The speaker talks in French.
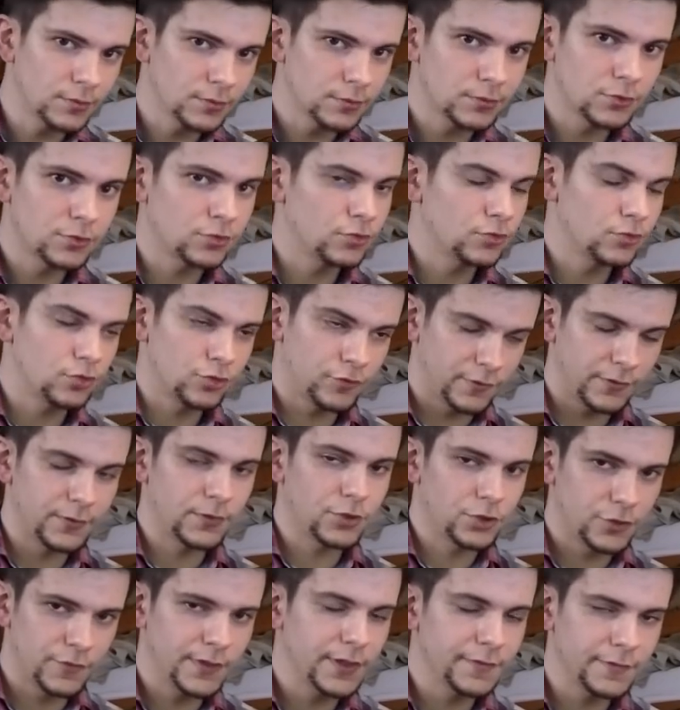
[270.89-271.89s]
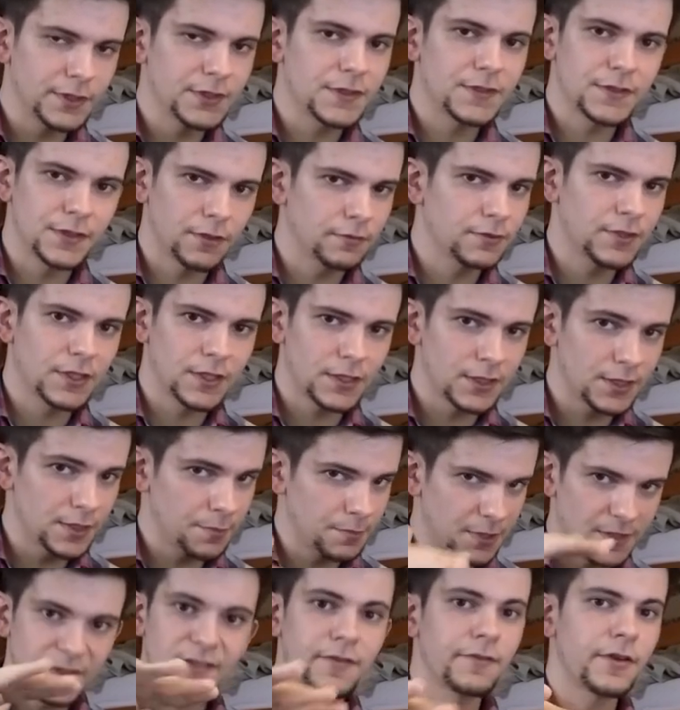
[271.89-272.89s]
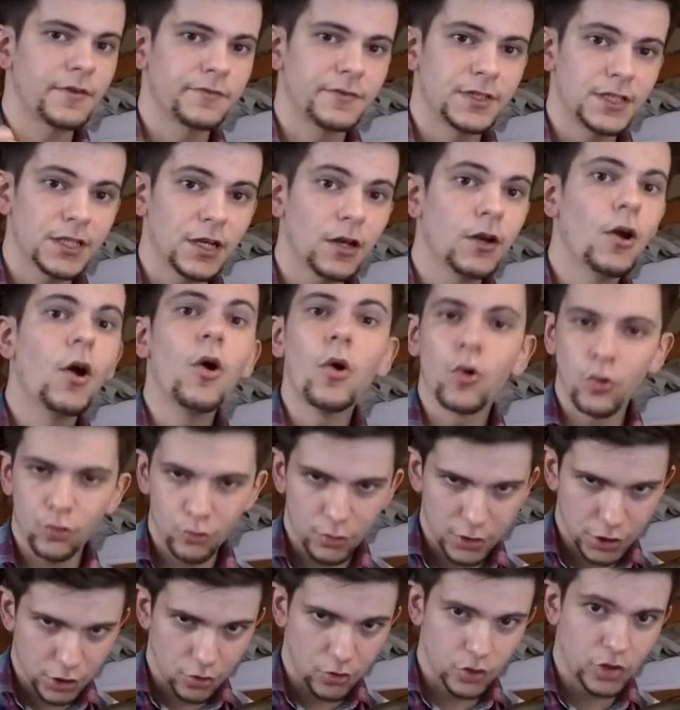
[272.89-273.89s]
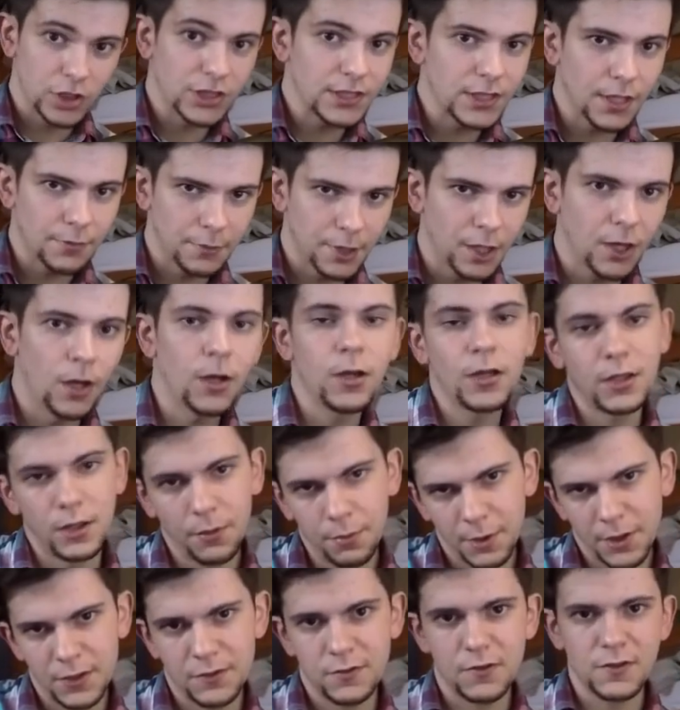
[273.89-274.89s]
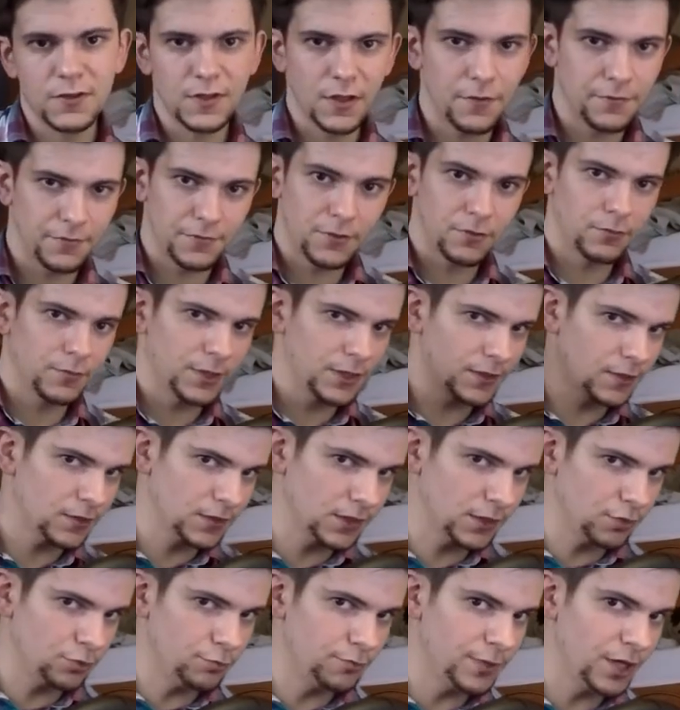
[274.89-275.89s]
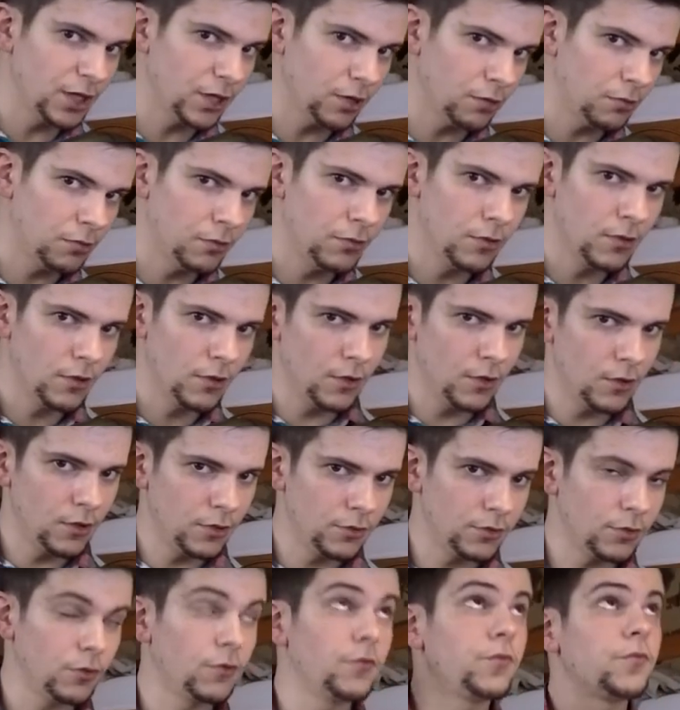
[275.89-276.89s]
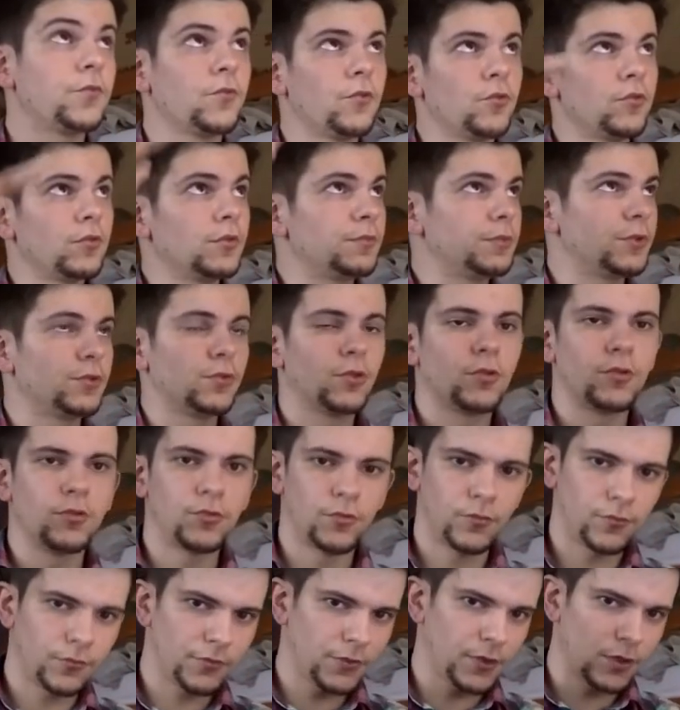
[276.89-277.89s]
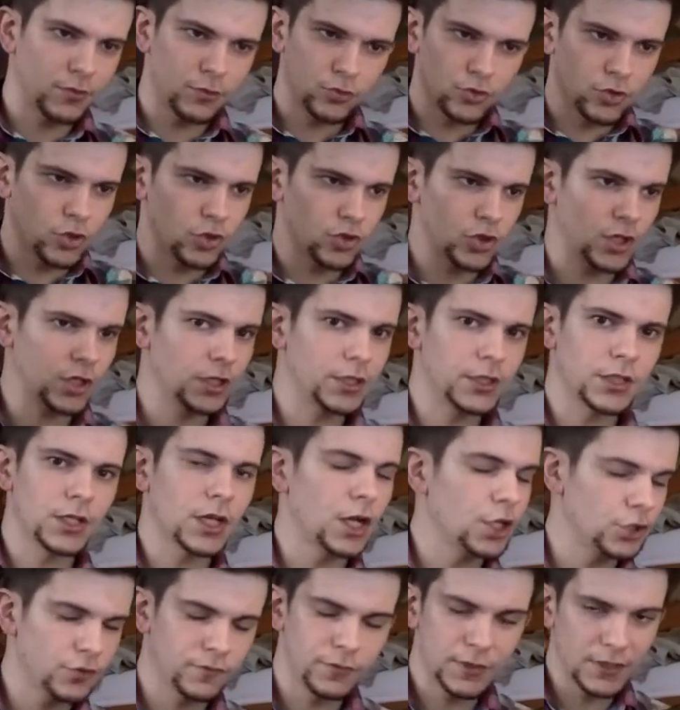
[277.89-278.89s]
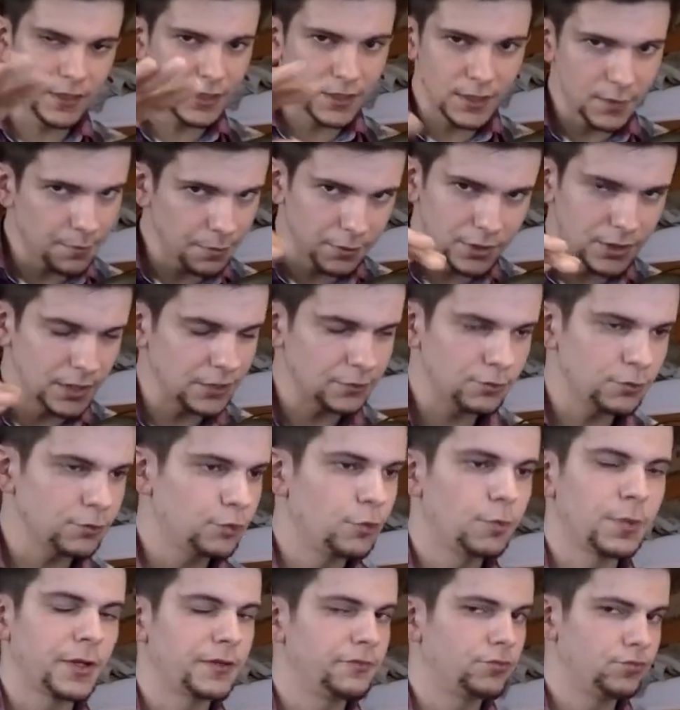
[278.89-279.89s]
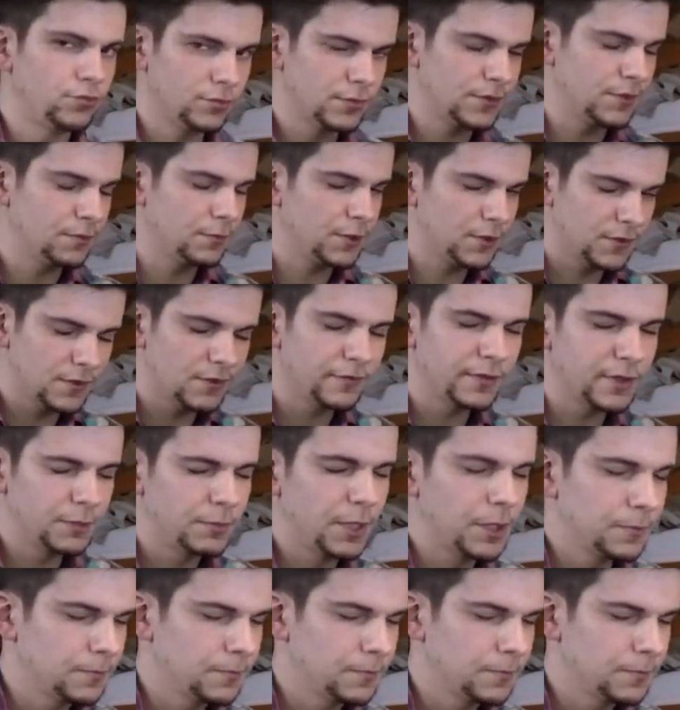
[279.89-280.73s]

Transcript: je, vais investir, vous inquiétez pas, ça va venir, on doit changer de caméra et après que ce sera fait, on mettra des lumières dans le fond et puis là on, fera, on changera l'éclairage, vous inquiétez pas, il y a un truc de prévu, ça va être bien.